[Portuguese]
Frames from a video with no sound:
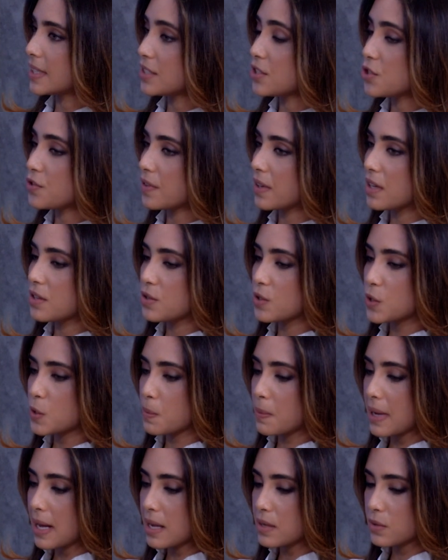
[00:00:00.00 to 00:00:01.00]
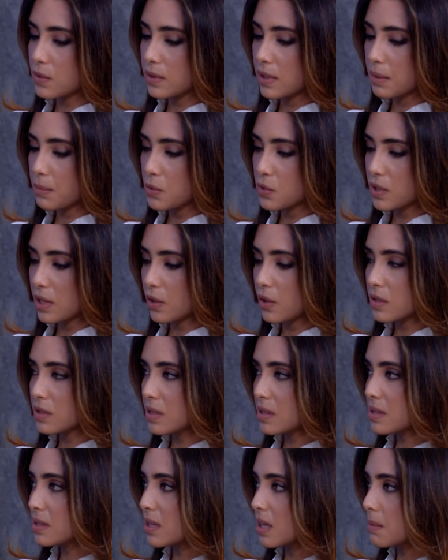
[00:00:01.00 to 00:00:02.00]
gente é. fala de espaço, temos o
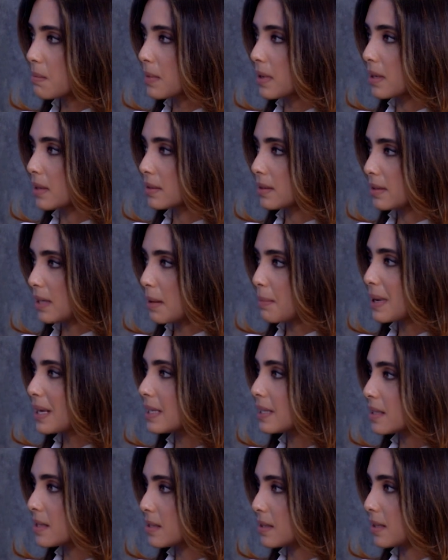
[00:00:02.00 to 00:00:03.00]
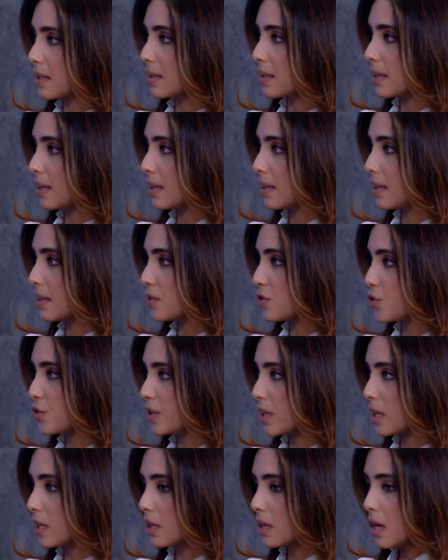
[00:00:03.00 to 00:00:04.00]
ecossistema trabalhista, né? Ah. A gente
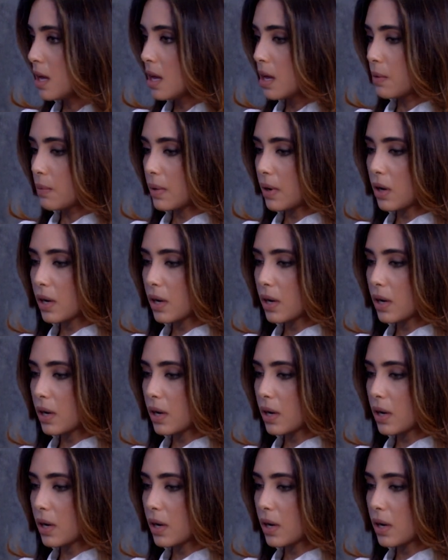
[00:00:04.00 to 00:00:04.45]
tem uma